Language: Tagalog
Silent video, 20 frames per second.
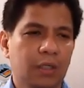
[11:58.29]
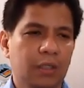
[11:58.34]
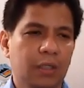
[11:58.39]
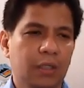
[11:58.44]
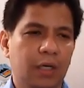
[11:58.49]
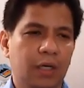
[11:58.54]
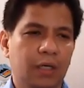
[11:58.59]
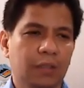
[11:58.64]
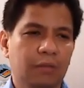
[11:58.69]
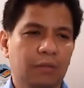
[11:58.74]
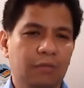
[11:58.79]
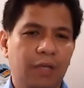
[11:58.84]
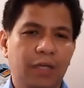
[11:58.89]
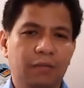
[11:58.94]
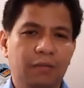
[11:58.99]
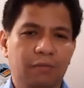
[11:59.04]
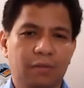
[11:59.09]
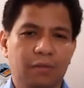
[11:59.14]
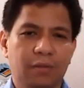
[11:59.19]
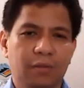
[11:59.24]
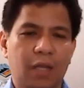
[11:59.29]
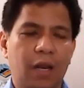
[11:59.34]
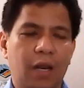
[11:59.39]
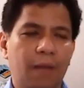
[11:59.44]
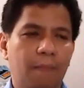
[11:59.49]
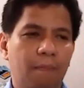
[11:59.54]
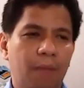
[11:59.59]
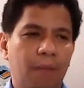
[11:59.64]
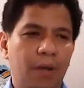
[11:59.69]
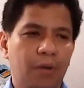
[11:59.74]
ng death sa
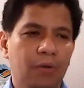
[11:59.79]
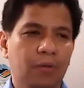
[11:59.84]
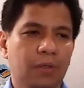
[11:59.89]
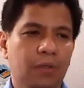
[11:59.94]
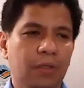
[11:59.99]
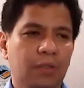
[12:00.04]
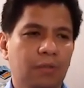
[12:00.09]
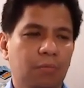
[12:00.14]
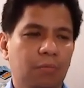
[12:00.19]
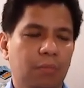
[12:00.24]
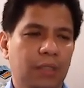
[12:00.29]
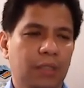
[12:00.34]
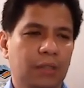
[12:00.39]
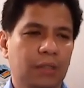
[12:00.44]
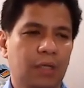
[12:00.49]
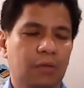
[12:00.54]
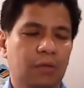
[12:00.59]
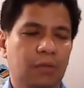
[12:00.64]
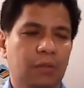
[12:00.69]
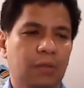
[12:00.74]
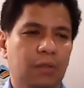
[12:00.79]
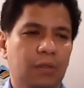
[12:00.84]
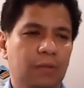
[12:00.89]
lambanog, you know, methanol.